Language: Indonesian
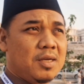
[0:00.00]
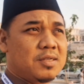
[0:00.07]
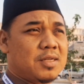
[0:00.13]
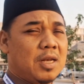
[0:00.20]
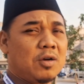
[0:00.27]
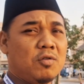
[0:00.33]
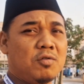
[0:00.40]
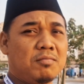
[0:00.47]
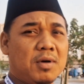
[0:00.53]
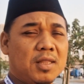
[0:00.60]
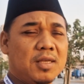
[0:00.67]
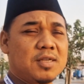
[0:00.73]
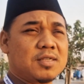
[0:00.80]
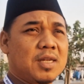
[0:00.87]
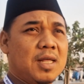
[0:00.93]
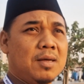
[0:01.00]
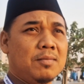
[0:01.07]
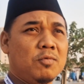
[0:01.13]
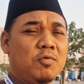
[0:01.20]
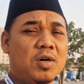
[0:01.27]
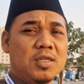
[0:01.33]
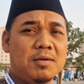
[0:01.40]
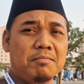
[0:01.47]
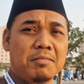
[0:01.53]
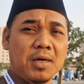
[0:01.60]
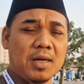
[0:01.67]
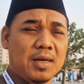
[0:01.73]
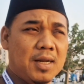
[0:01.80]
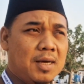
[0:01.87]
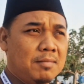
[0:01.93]
selaku umat Islam wajib
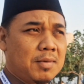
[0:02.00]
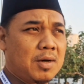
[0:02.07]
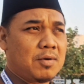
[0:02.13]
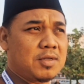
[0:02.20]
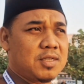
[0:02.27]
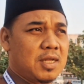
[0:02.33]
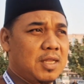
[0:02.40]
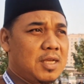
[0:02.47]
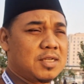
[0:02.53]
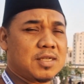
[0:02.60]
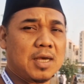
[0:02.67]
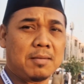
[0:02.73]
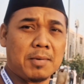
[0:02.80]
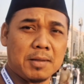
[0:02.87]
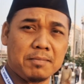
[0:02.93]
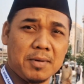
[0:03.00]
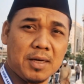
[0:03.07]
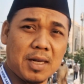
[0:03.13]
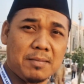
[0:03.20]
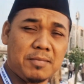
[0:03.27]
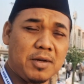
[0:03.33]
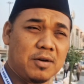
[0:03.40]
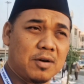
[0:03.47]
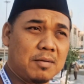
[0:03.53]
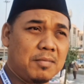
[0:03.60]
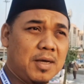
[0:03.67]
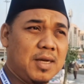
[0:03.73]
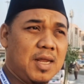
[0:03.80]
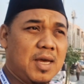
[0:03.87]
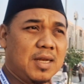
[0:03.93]
mengenang bahwasanya sahabat Bilal bin
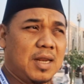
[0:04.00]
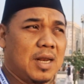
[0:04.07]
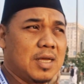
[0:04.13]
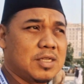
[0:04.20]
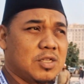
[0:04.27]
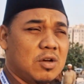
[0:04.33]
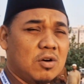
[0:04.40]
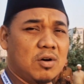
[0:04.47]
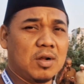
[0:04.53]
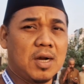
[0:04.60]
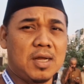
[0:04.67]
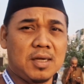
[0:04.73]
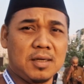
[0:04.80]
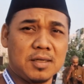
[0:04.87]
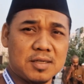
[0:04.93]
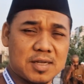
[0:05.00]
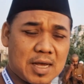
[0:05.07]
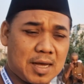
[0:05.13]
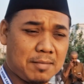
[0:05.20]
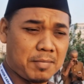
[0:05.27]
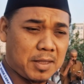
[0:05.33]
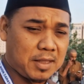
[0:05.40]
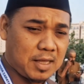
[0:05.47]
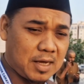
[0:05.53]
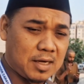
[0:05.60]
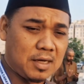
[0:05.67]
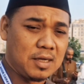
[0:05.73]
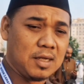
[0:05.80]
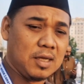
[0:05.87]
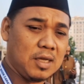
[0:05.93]
Rabah ini adalah seorang sahabat
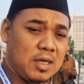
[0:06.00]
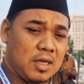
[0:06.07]
yang